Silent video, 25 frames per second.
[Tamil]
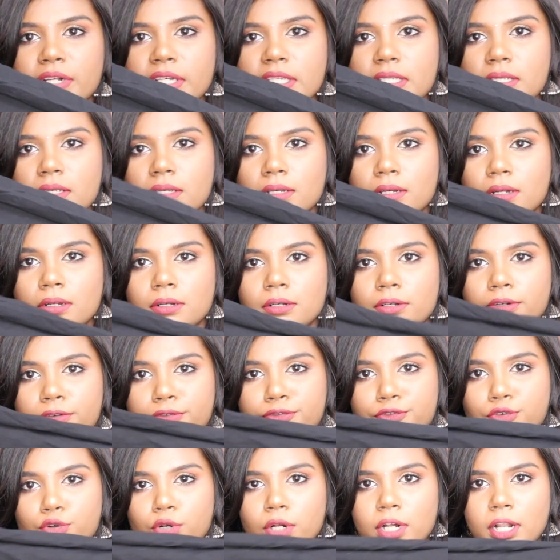ட்ரெஸ்ஸுக்கு
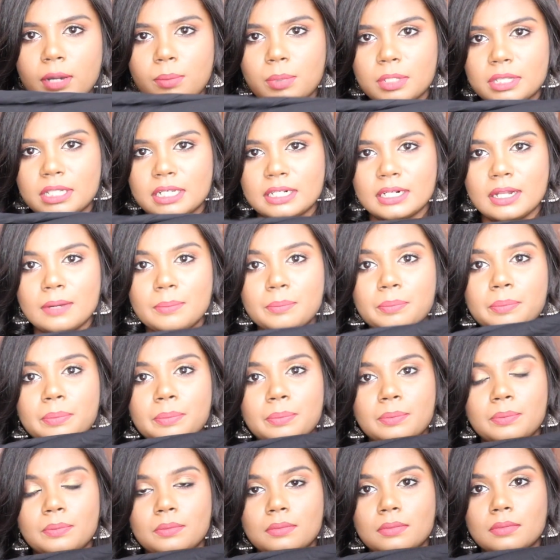ஃபுல்லாக பார்த்தீங்கன்னா
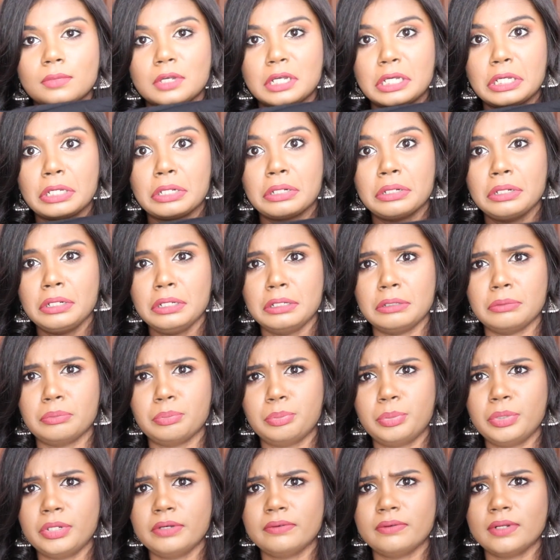என்ன
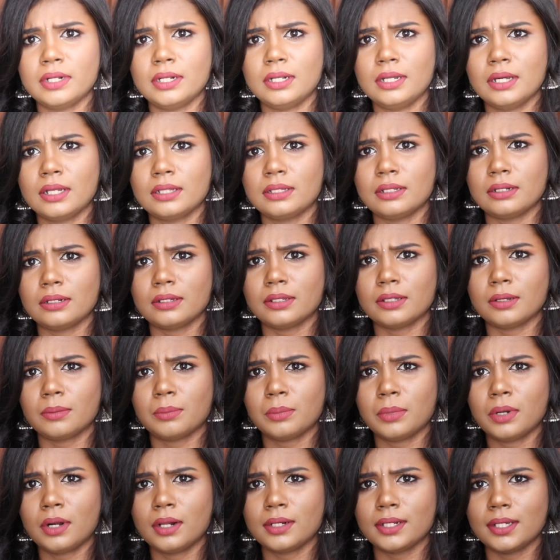இப்படி வெளியே
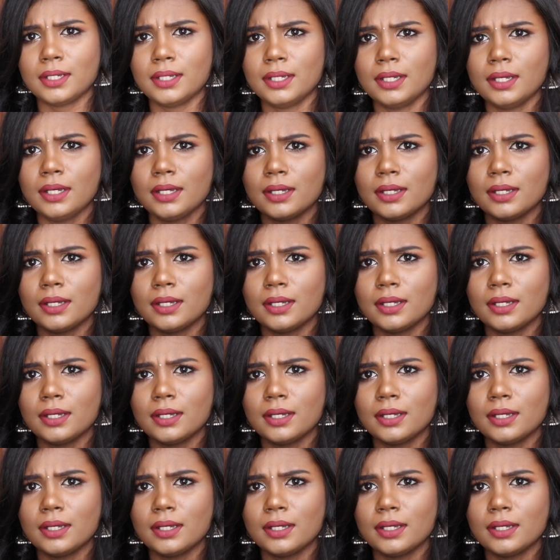தெரியும் மாதிரி